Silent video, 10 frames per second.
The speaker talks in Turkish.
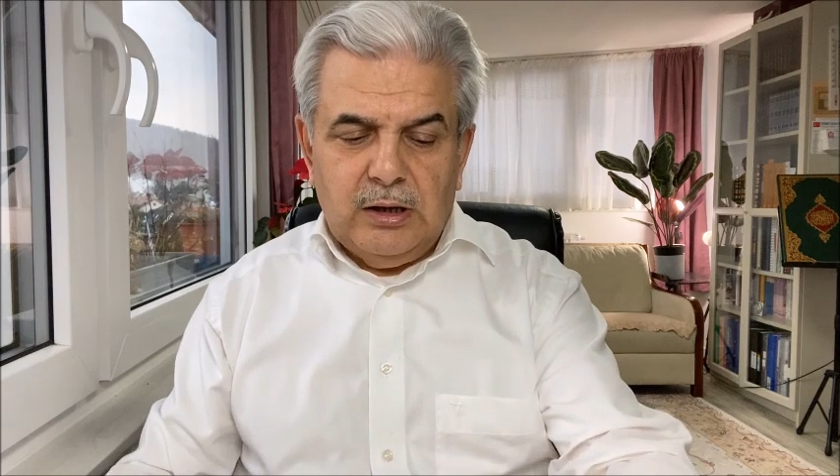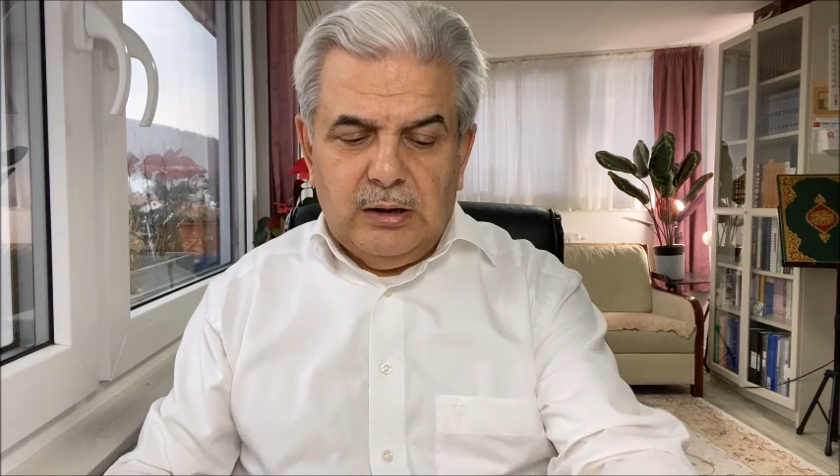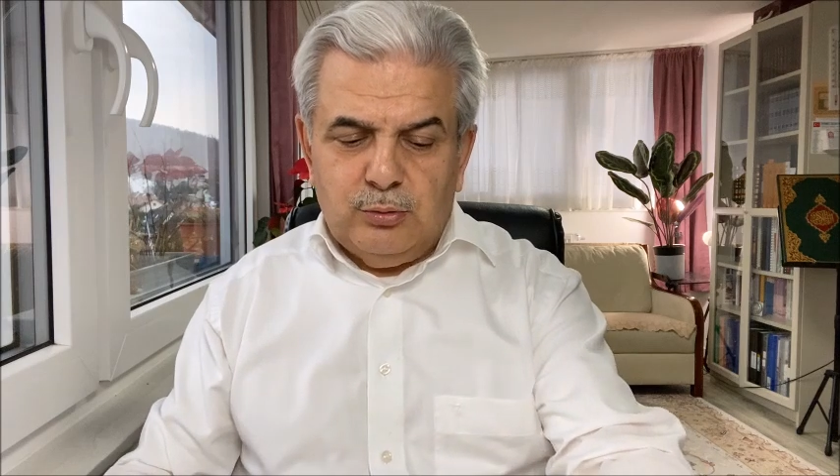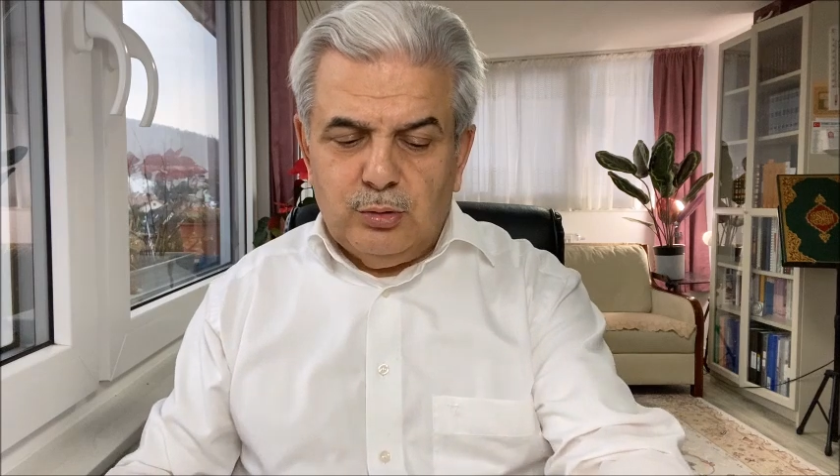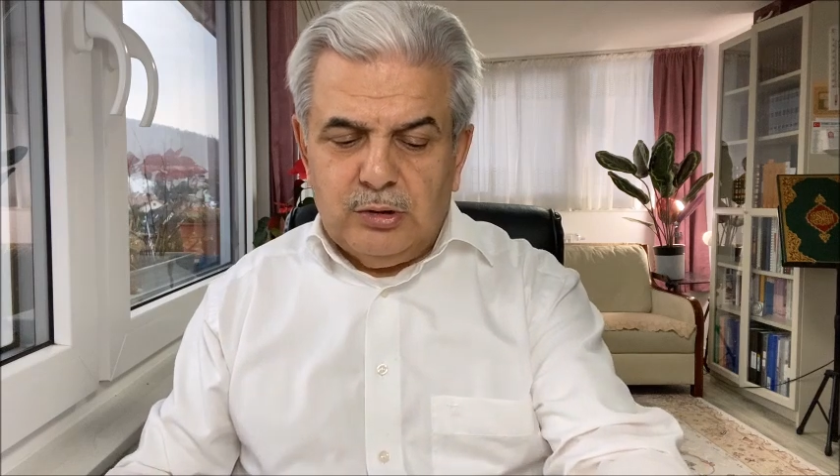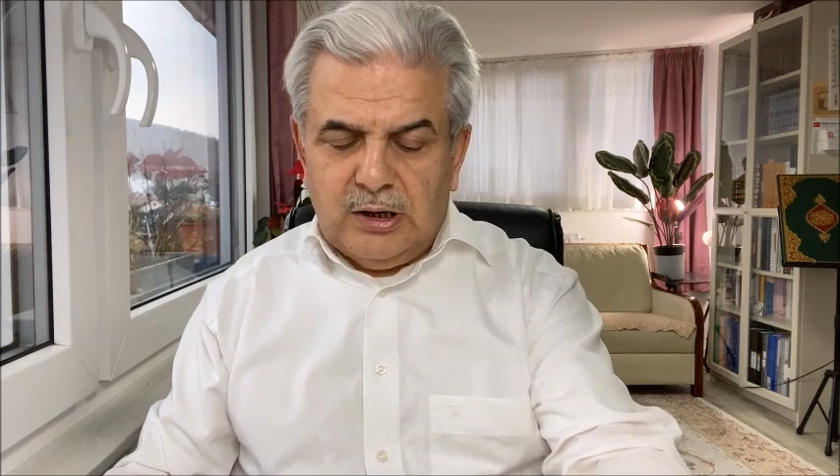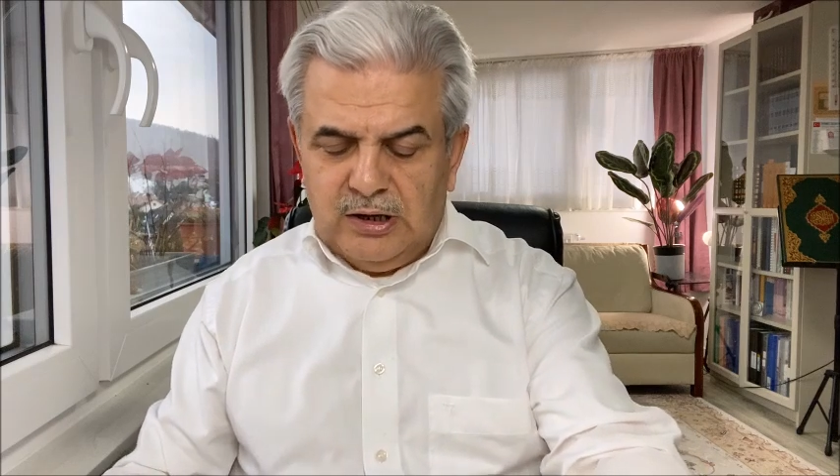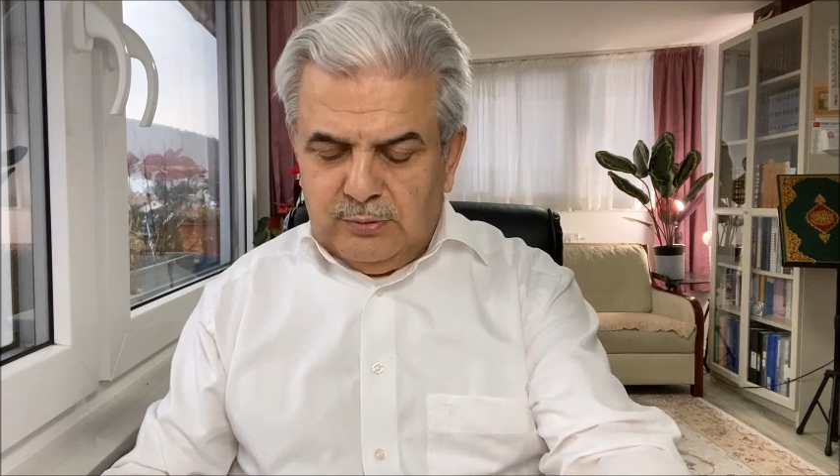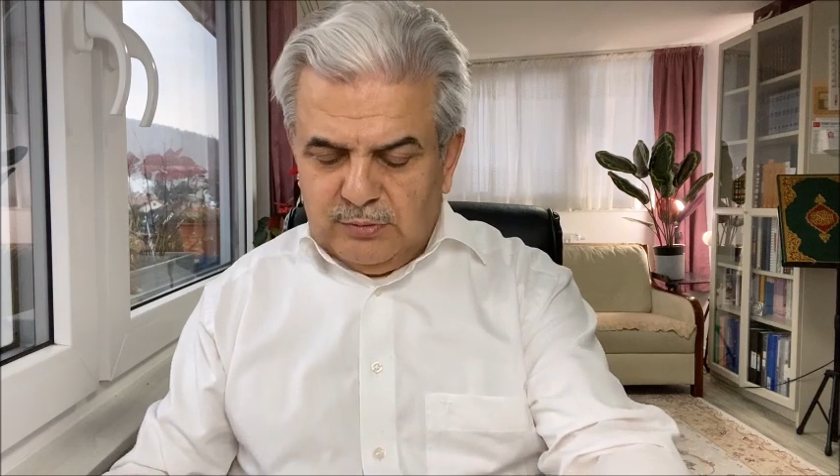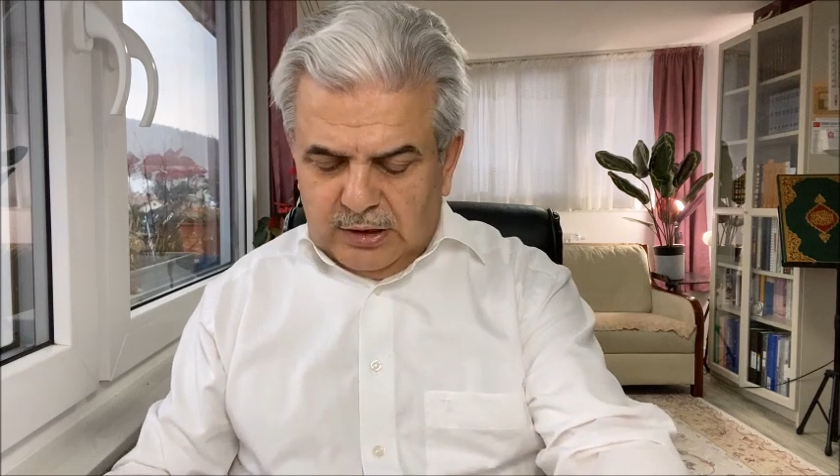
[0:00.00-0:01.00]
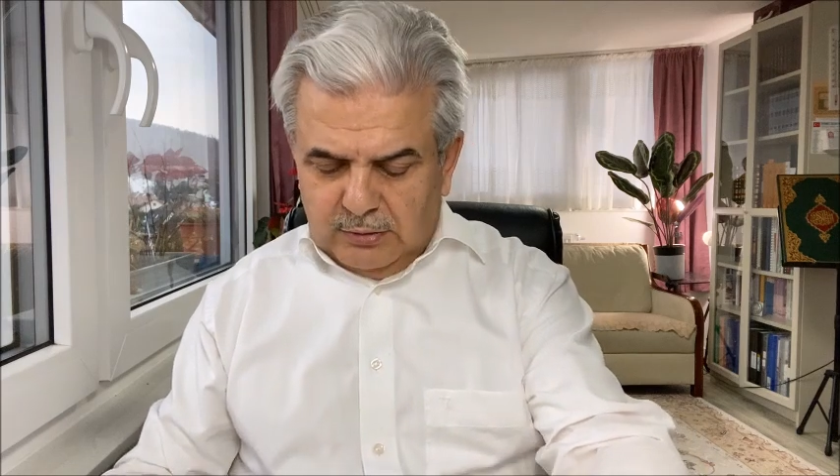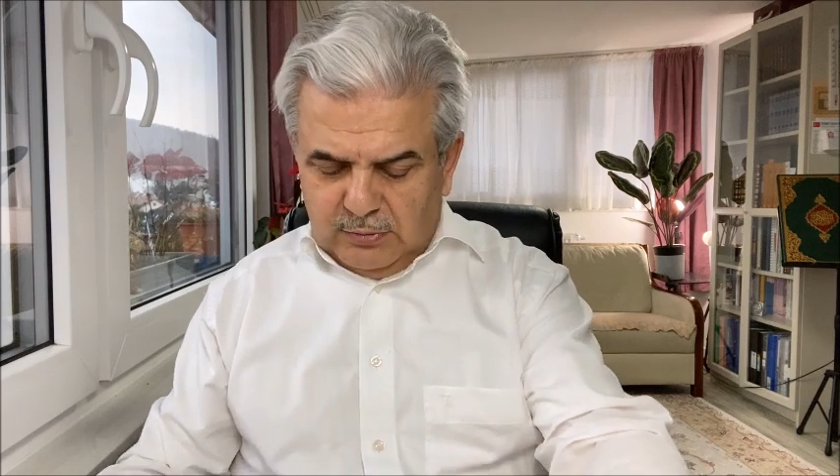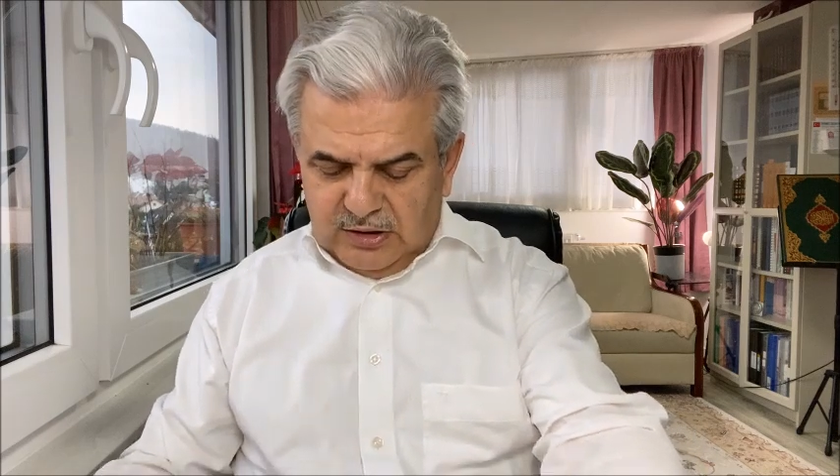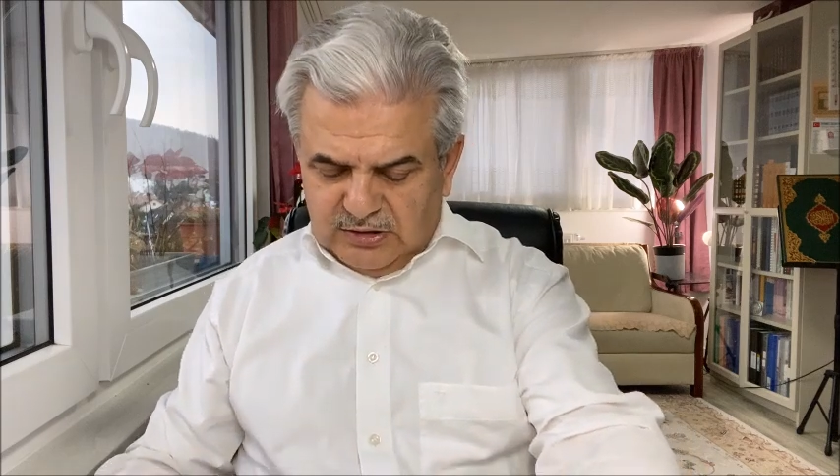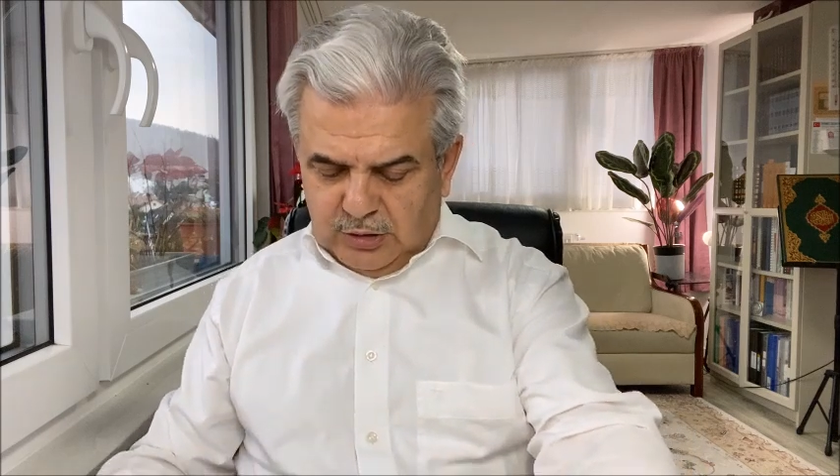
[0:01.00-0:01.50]
Ebu Nuaym'dan
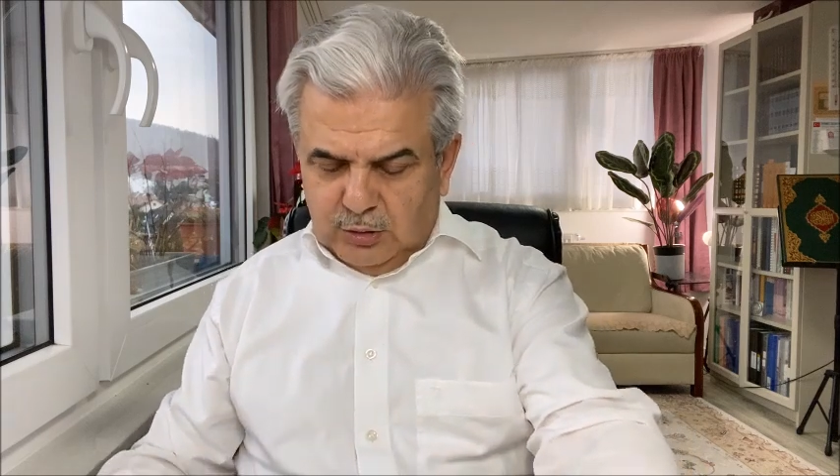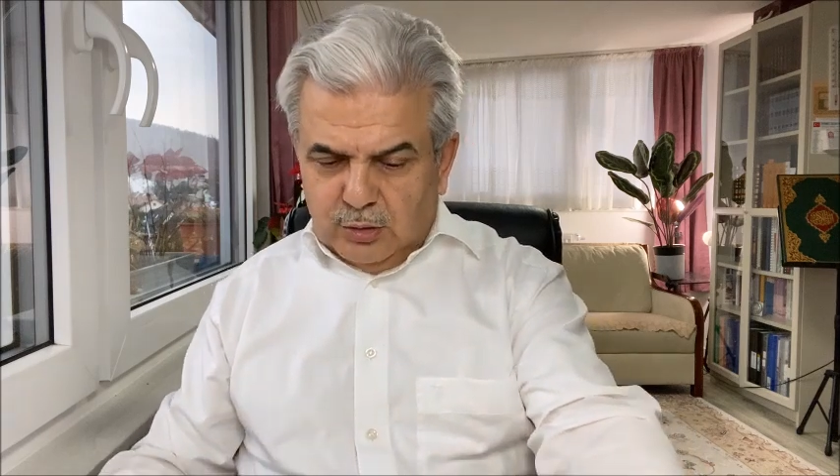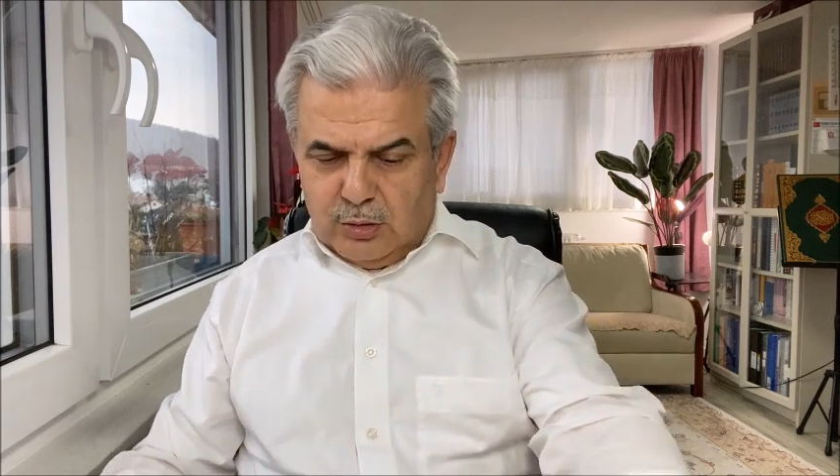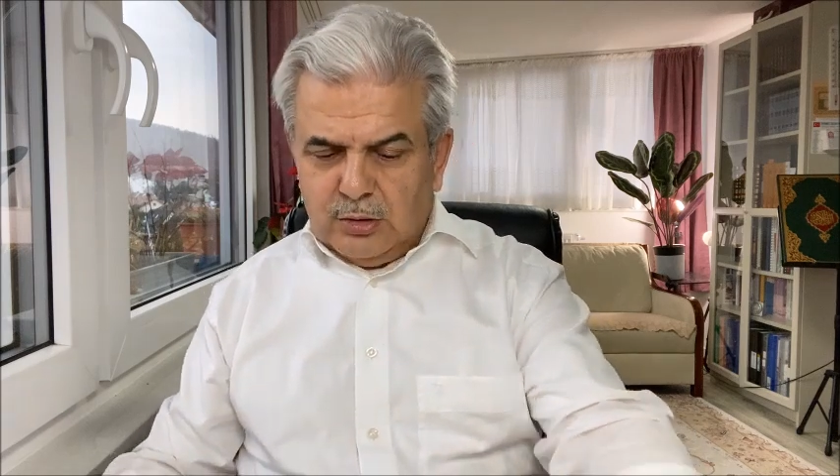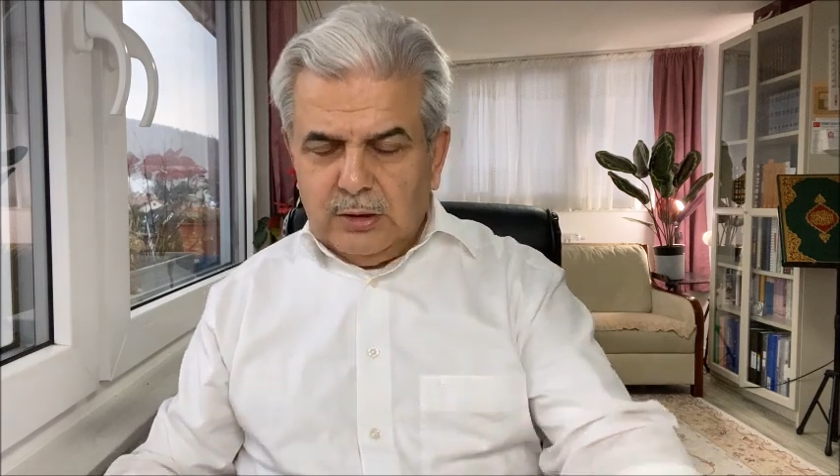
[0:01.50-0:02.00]
bahsediyor.